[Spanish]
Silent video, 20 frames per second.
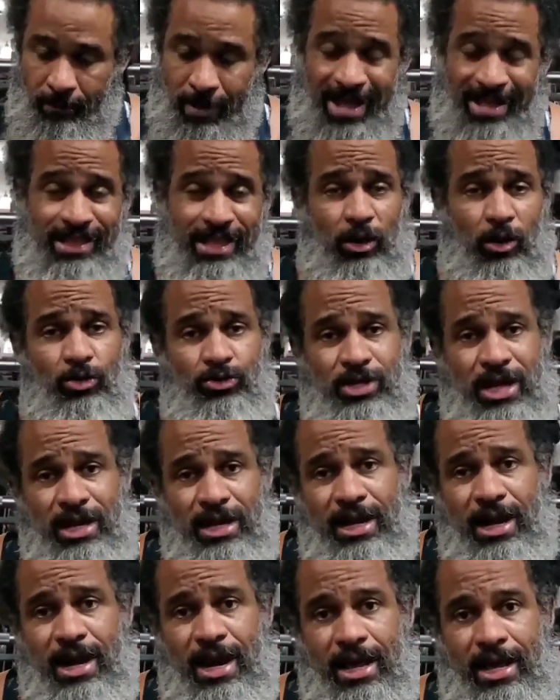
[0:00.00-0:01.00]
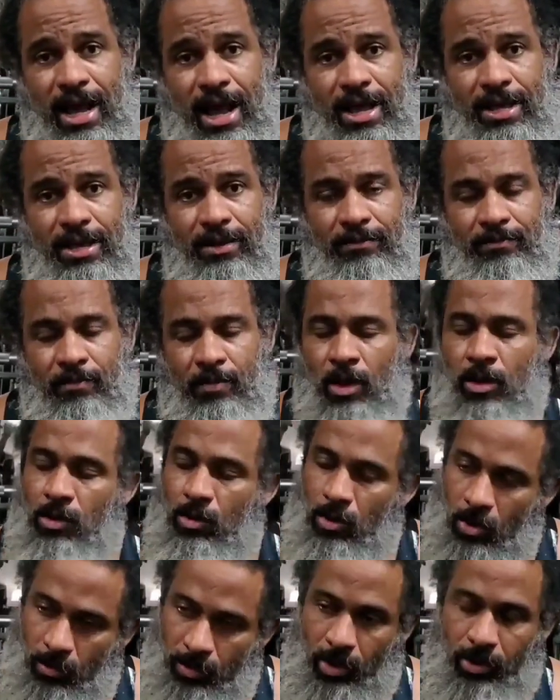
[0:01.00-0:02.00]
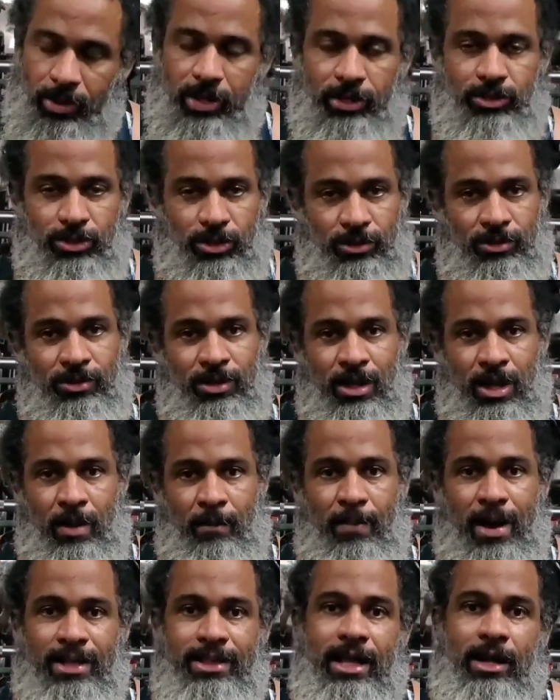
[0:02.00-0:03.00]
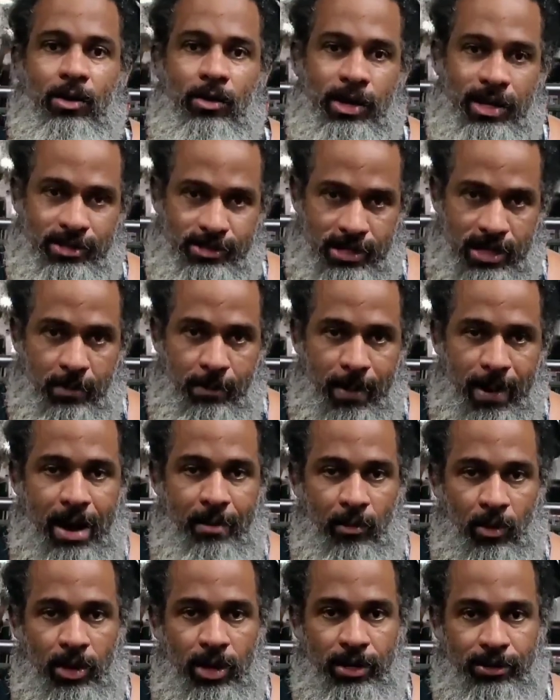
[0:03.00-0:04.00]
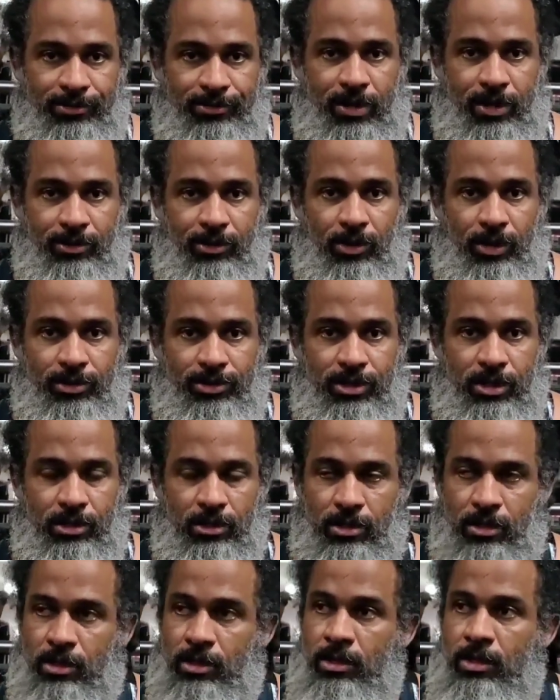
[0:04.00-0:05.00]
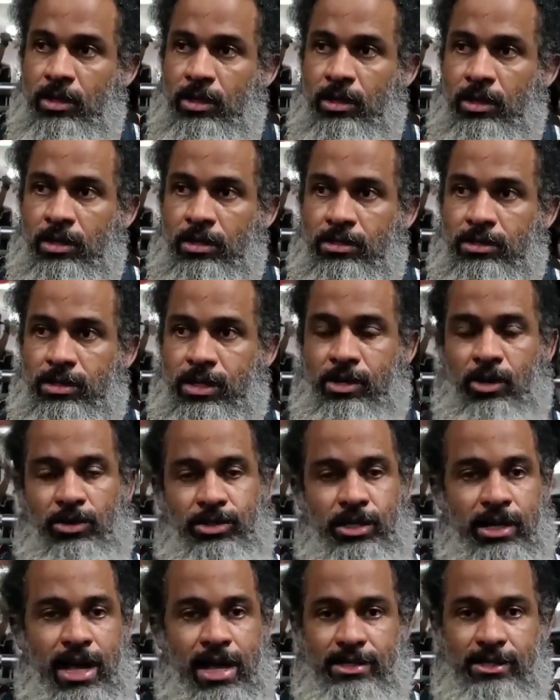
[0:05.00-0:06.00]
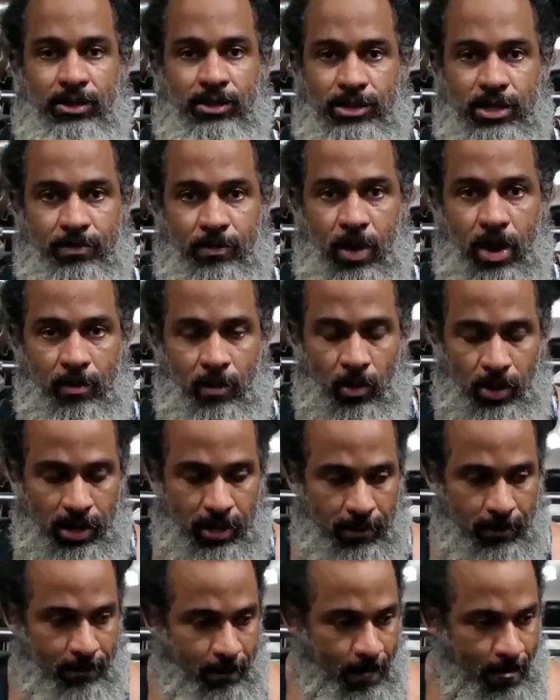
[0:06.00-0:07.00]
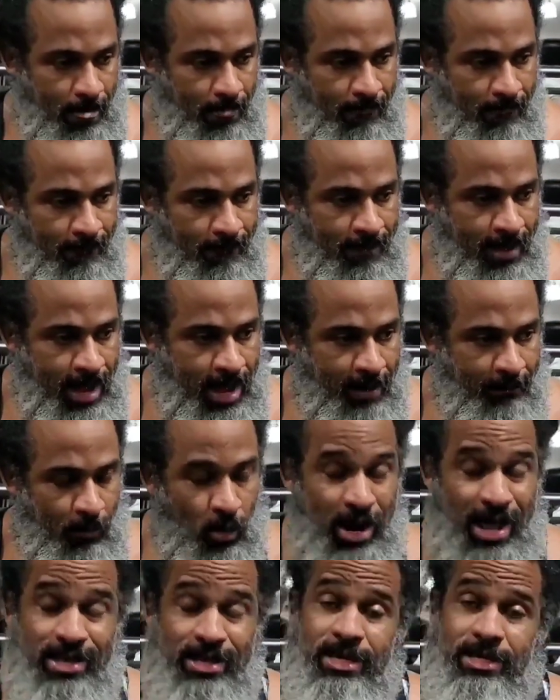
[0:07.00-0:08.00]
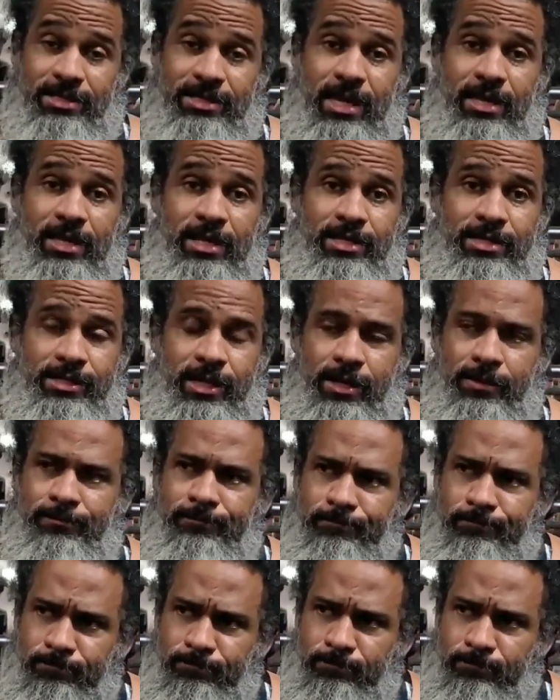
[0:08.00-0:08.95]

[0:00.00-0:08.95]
basta con salir a la calle, o mejor dicho, basta con hacer para morir, ¿cierto que sí? Si no se nace no se puede morir. Por allí se dice